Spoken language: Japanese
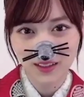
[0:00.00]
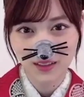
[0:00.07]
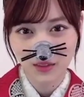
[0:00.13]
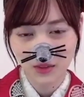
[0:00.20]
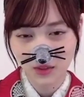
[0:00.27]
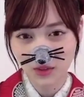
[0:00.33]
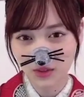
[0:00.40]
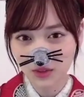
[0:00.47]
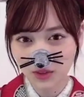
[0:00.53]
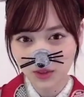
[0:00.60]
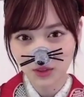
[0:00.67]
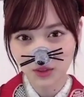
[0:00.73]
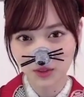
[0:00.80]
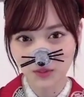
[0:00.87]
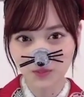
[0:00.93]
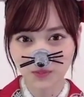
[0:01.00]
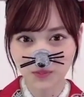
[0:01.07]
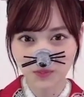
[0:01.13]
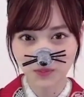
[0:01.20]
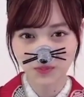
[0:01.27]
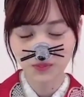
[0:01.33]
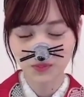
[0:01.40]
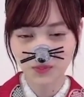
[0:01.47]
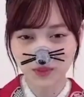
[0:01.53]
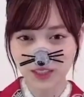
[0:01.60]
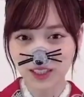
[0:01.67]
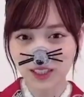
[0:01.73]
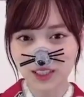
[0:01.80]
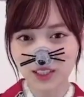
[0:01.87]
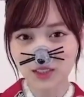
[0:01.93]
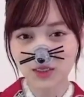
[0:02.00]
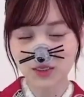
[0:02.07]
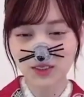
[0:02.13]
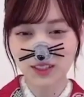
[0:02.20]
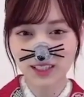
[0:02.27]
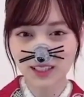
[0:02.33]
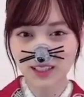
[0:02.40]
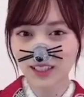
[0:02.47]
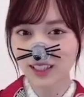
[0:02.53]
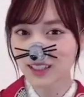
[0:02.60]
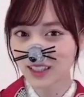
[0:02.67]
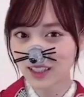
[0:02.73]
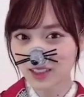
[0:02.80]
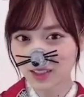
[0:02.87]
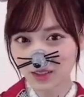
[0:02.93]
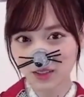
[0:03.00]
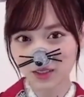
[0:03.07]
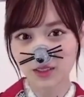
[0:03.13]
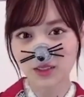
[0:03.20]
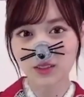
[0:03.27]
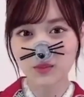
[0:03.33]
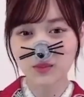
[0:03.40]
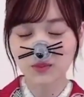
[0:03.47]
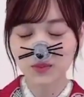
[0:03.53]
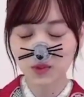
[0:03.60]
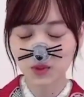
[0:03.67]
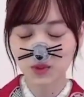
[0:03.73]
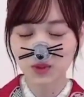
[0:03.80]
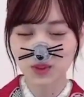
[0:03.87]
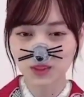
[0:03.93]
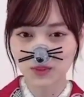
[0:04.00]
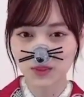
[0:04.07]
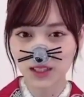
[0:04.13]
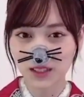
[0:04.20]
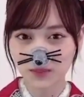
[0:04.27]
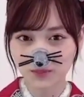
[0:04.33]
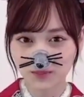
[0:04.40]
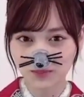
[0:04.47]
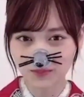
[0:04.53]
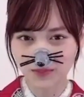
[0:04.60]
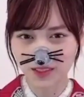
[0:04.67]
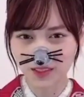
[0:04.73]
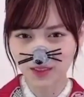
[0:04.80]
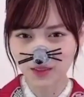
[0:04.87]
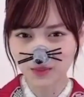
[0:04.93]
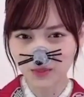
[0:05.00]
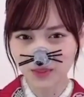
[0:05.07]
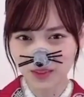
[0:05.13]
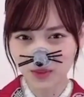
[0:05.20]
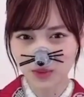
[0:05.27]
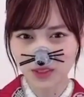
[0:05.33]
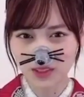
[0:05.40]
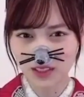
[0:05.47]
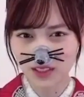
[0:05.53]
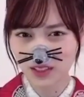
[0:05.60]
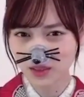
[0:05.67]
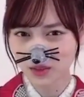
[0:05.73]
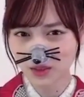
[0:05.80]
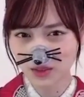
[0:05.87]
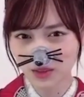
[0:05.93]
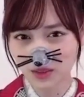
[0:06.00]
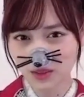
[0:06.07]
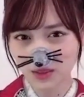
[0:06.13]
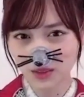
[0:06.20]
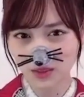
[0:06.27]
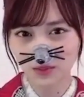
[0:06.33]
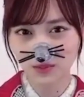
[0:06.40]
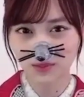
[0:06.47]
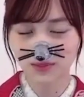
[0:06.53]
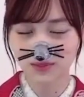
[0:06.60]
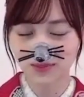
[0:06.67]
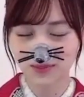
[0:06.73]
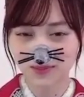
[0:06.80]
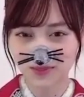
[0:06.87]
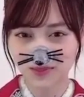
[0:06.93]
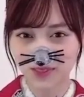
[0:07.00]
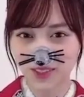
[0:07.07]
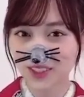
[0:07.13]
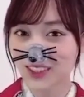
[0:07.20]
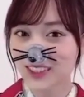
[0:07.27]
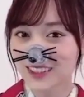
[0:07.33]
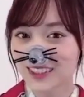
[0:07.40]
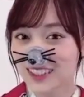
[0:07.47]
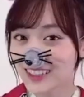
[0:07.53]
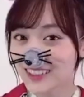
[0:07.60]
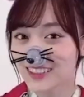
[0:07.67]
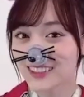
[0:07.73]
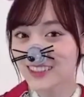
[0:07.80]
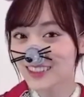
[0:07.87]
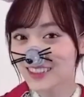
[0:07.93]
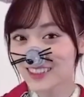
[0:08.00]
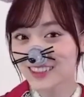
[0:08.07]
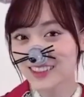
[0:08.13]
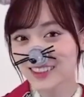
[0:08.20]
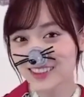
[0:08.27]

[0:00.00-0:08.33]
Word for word: チューチュー2020年になったでちゅ今年はネズミ年でちゅよろしくでちゅ